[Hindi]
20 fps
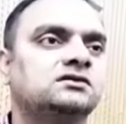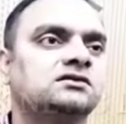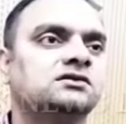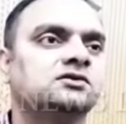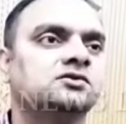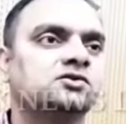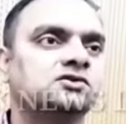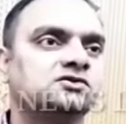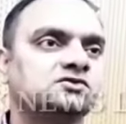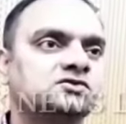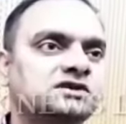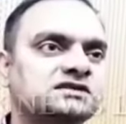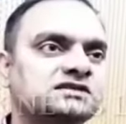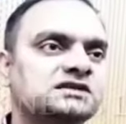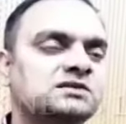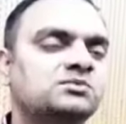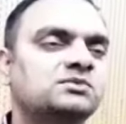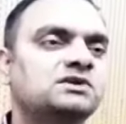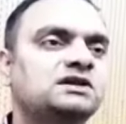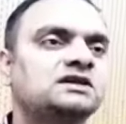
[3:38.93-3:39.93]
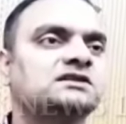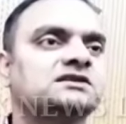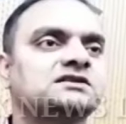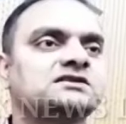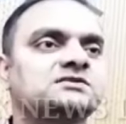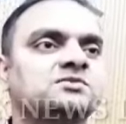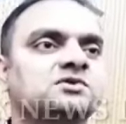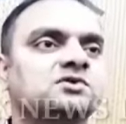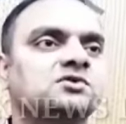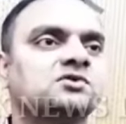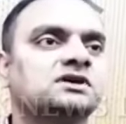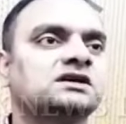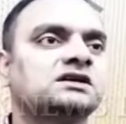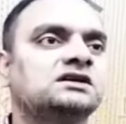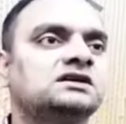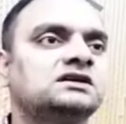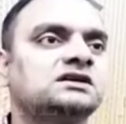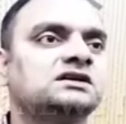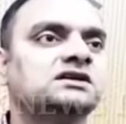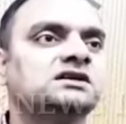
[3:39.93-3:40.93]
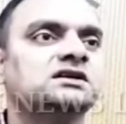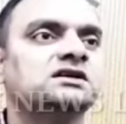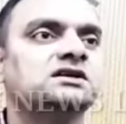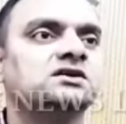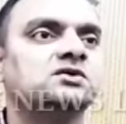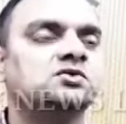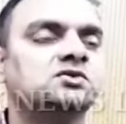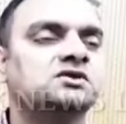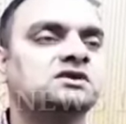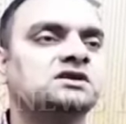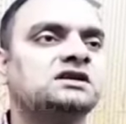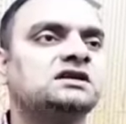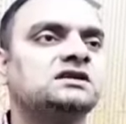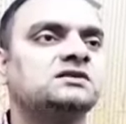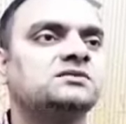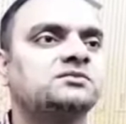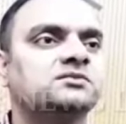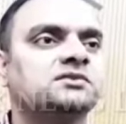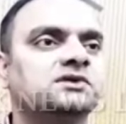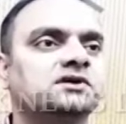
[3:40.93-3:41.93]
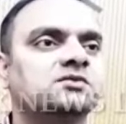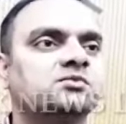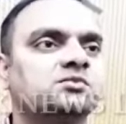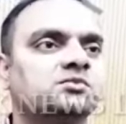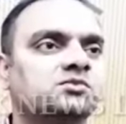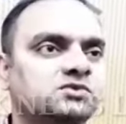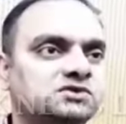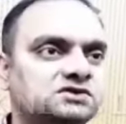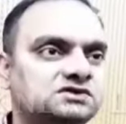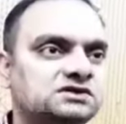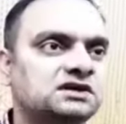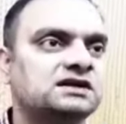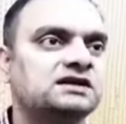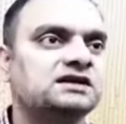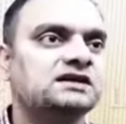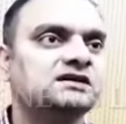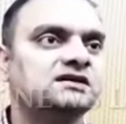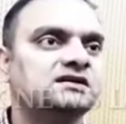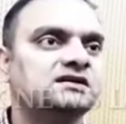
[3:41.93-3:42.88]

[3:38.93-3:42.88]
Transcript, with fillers: लोग जो है सम्मिलित इसमें होंगे कुड़नी मुसहरी